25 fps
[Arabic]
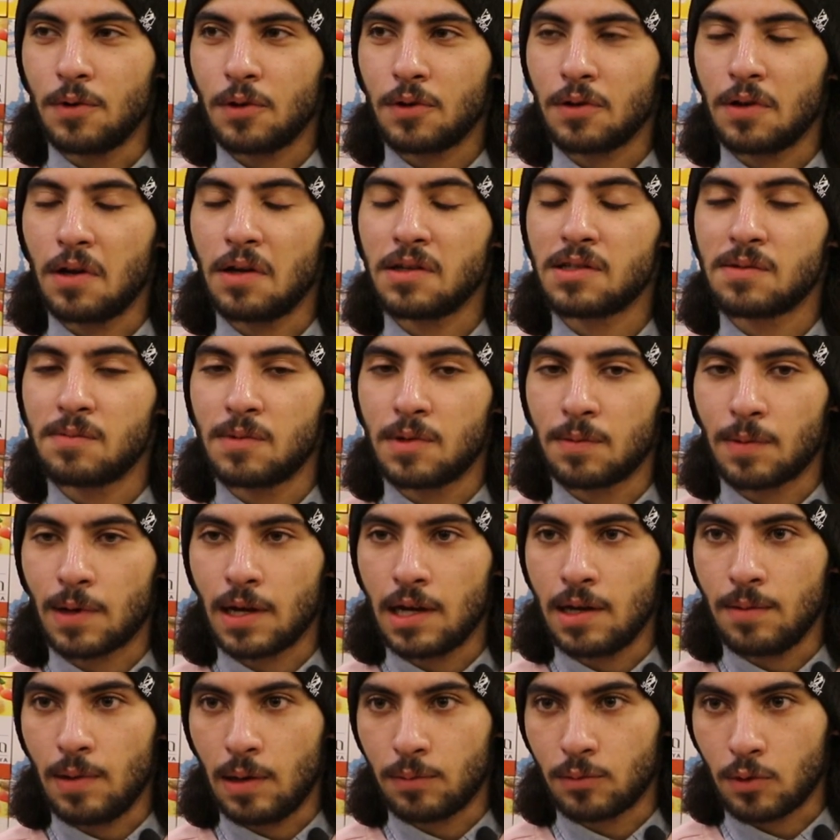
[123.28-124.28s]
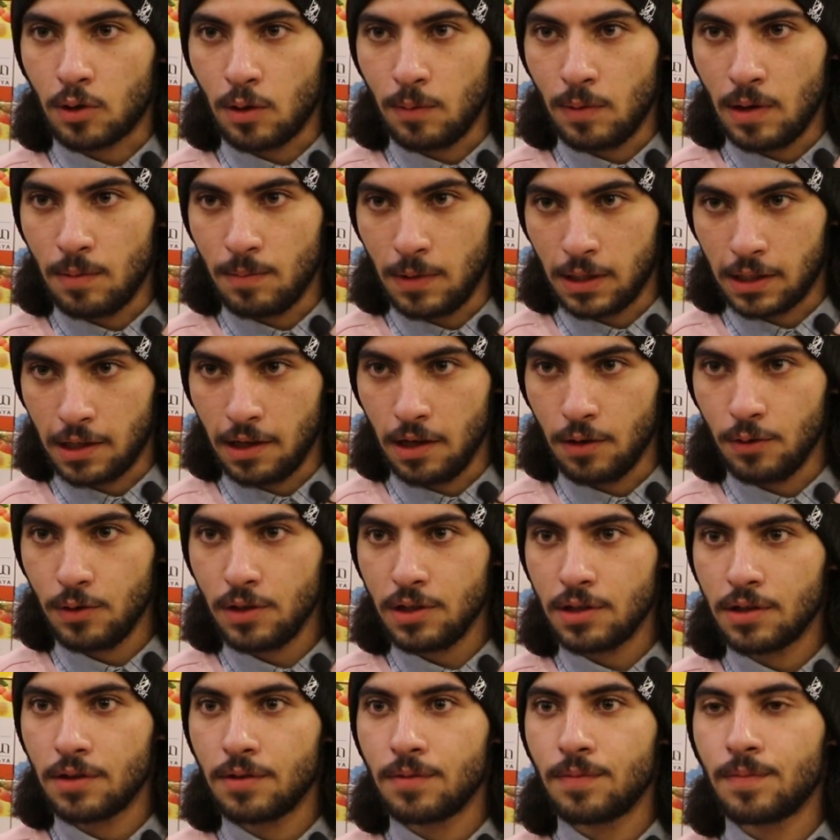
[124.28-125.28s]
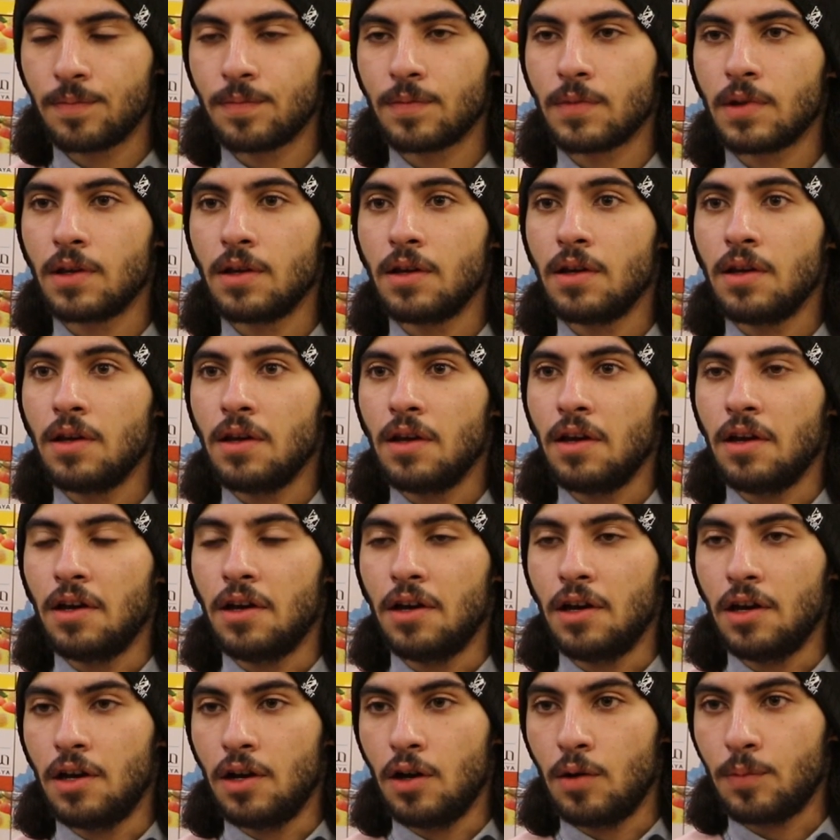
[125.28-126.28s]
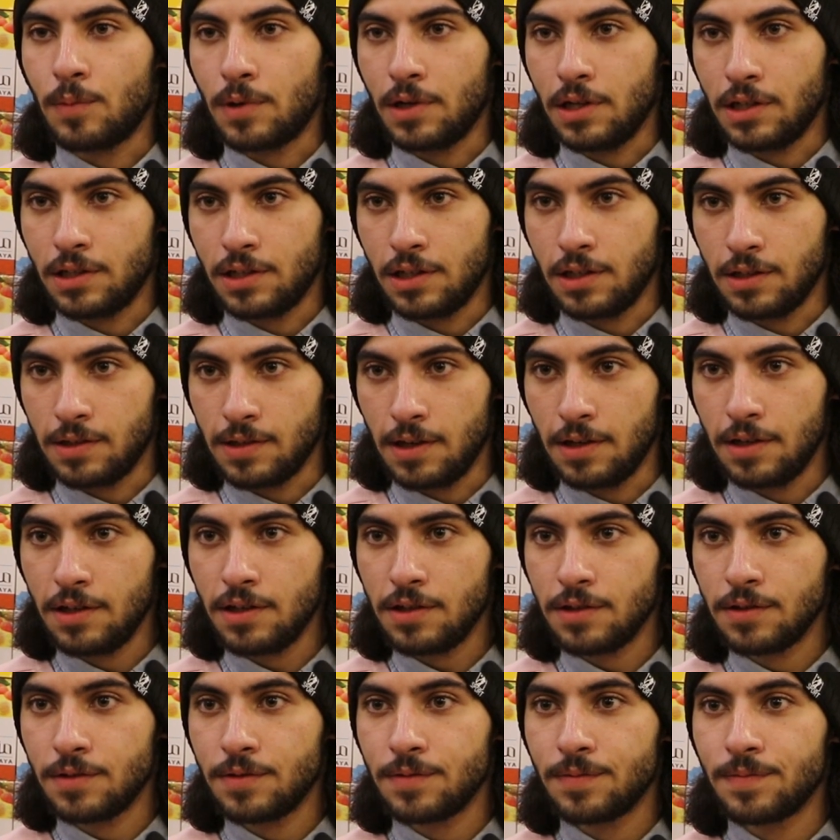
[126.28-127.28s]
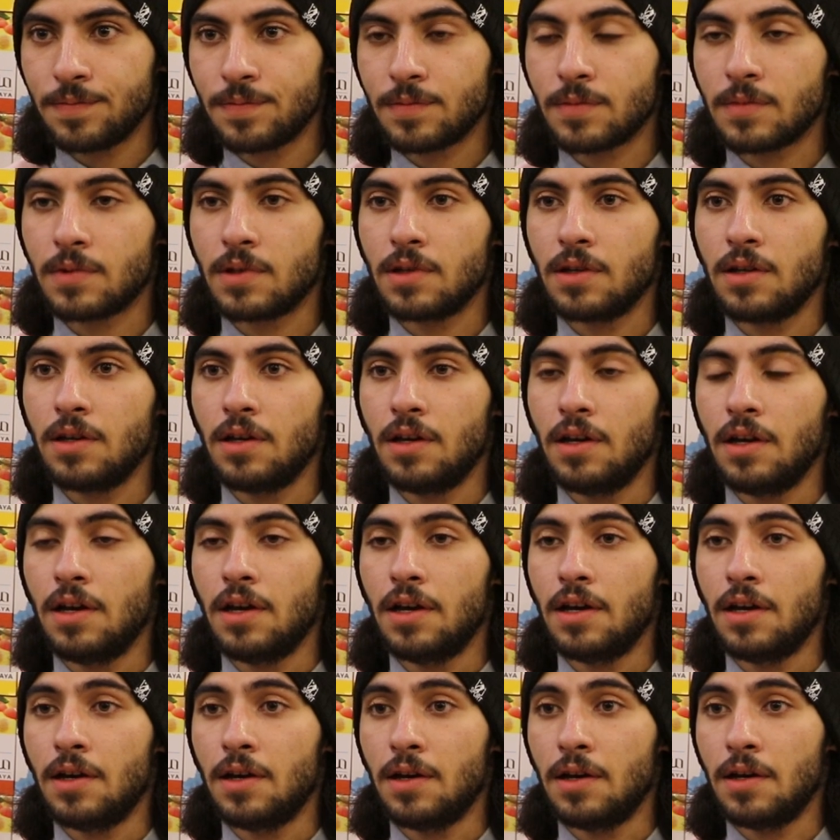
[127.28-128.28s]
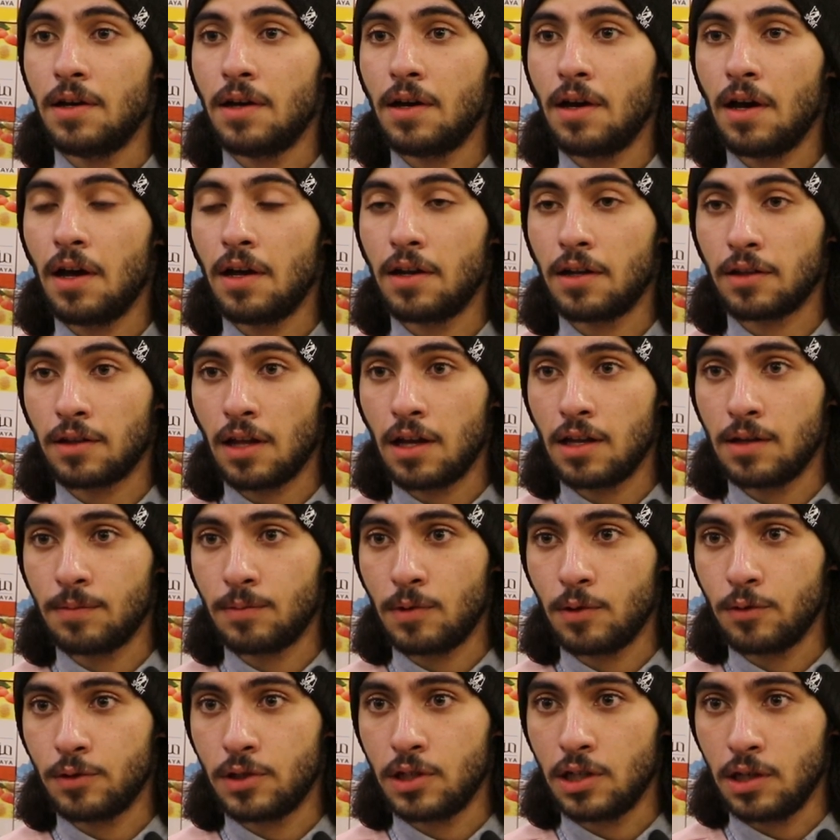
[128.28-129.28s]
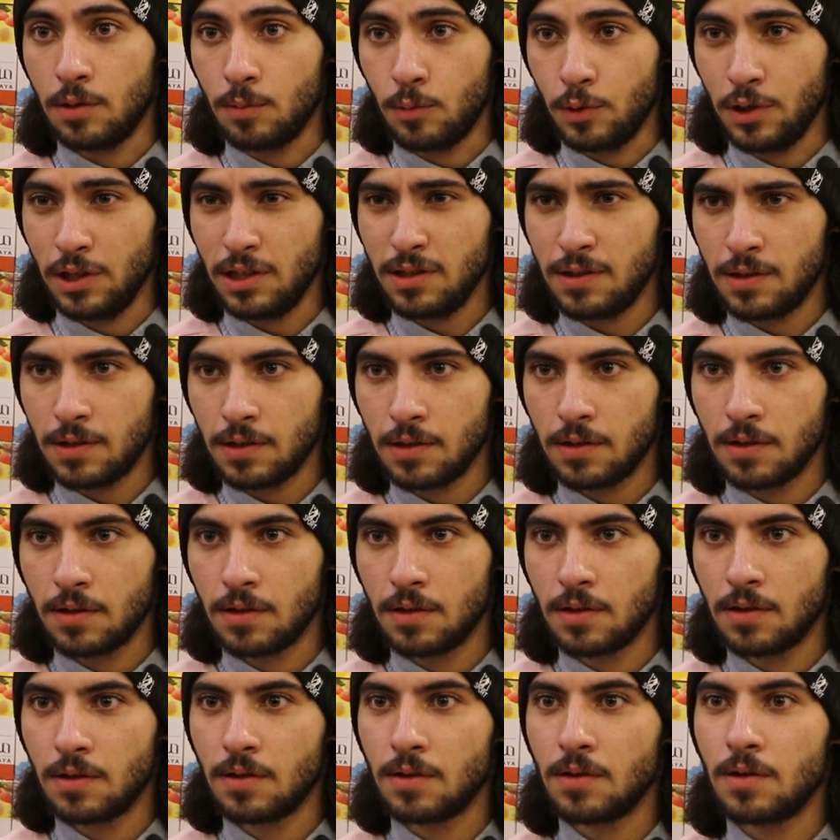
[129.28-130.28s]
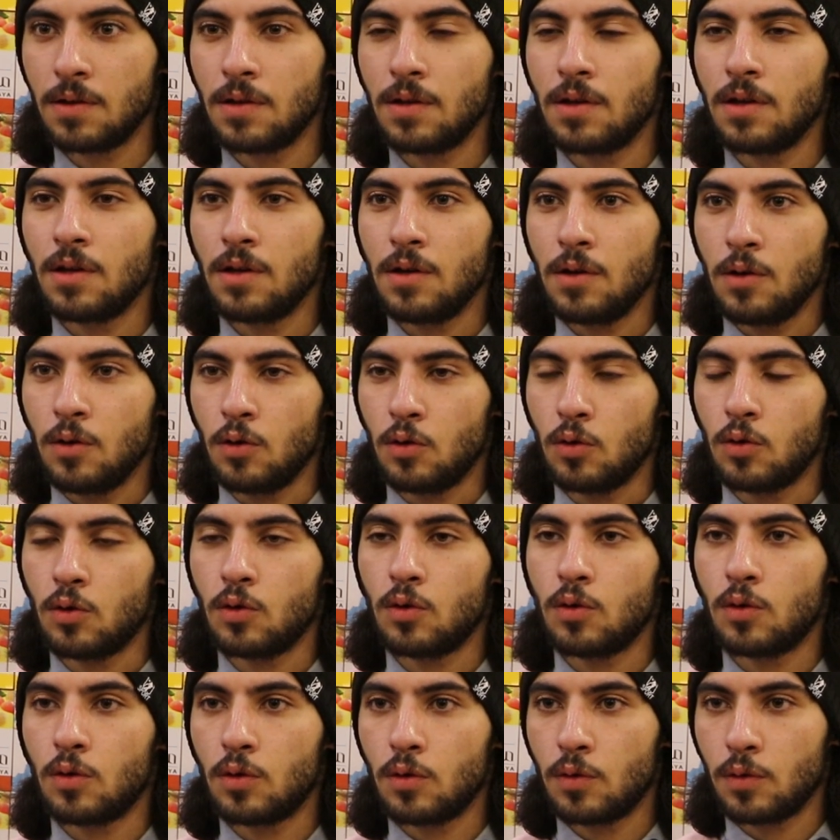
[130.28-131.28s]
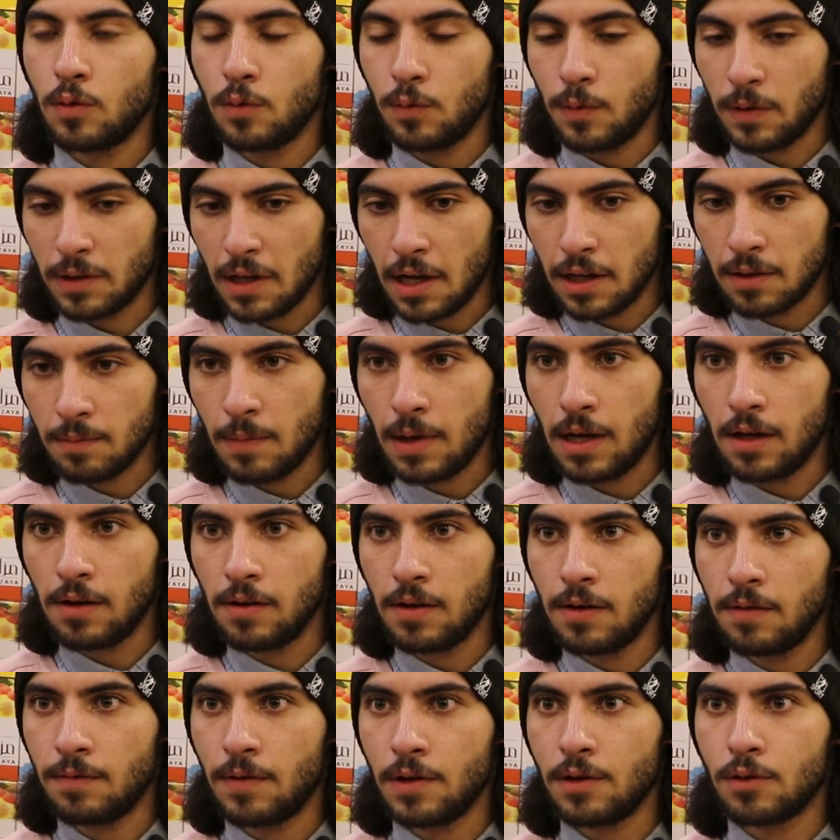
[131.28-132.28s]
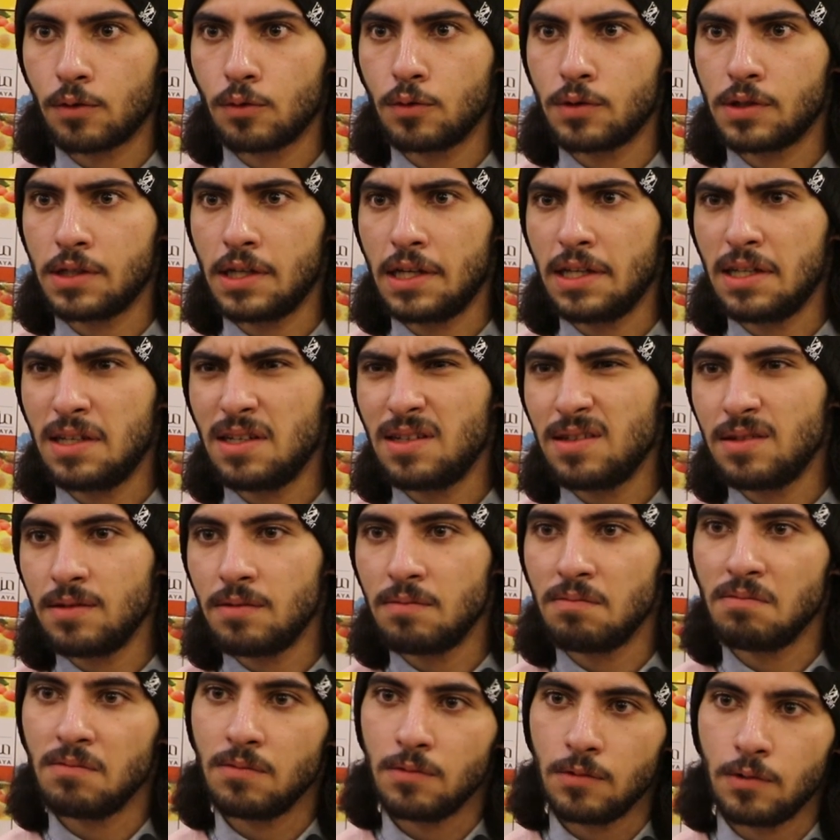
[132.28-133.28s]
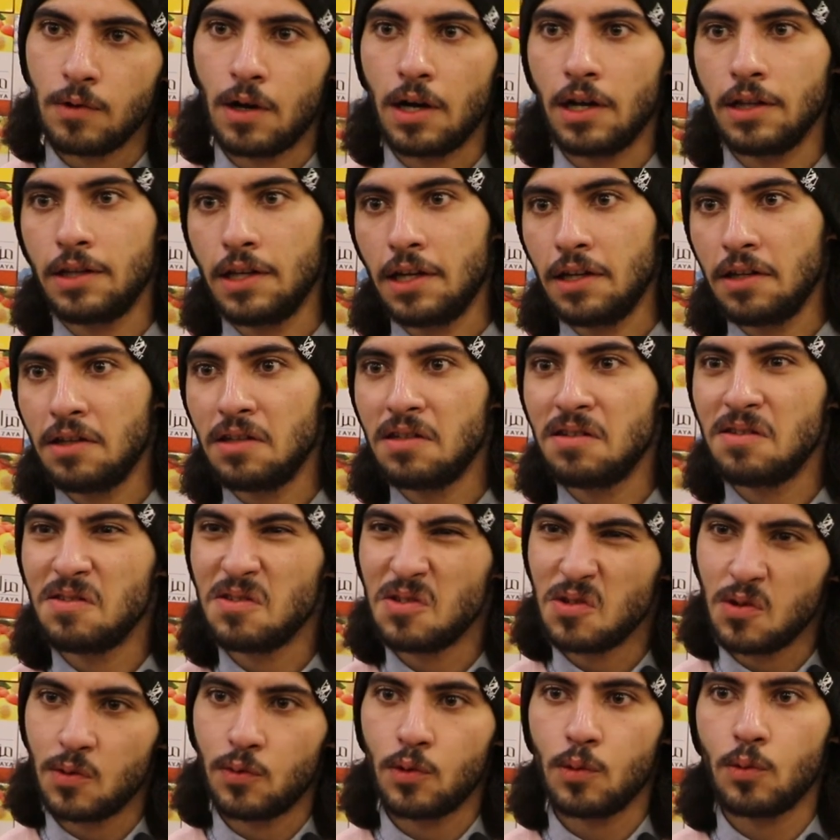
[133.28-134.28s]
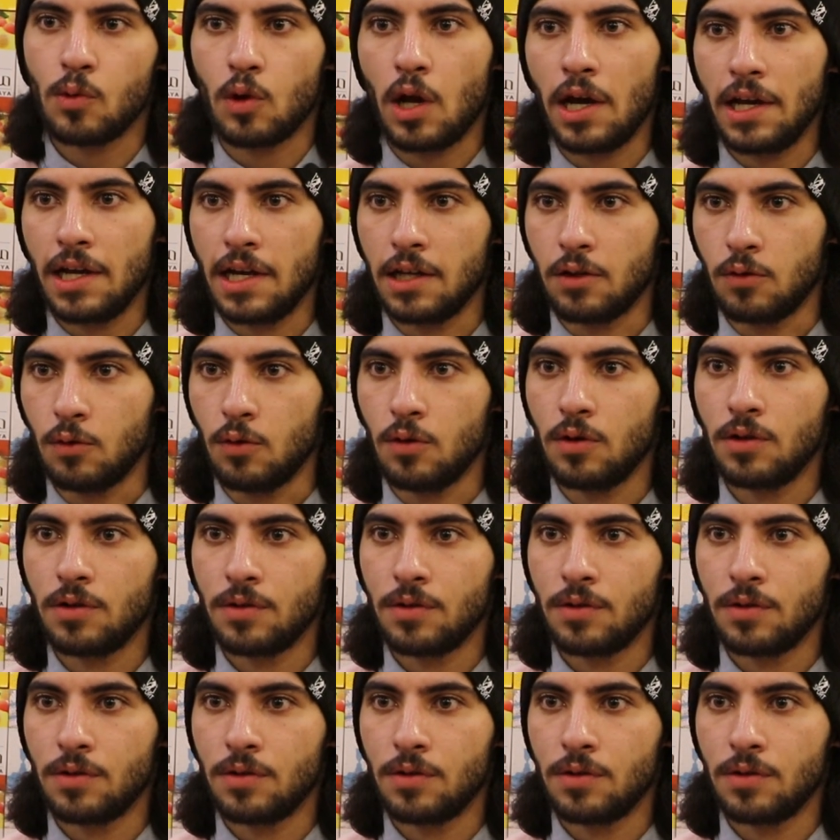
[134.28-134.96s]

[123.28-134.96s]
اسمي إبراهيم عبد الرحمن ملكاوي آه، عمري 20 سنة نعم. آه، أنا طالب توجيهي معيد وفتحت محل فيروز يعني الواحد يعني يشوف امور حياته